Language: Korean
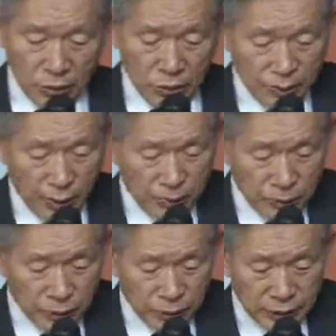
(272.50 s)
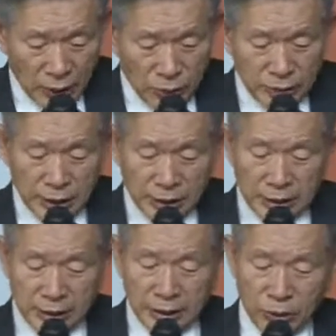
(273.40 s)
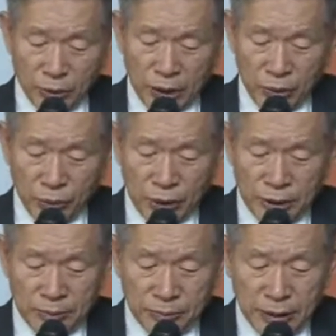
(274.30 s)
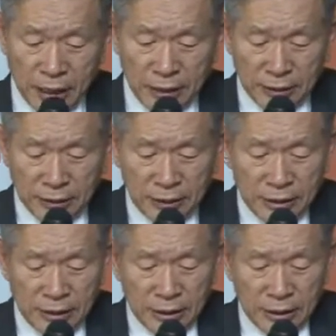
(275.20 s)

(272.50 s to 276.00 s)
오늘 본문도 사울 자신이 기록해놓은 회심 사건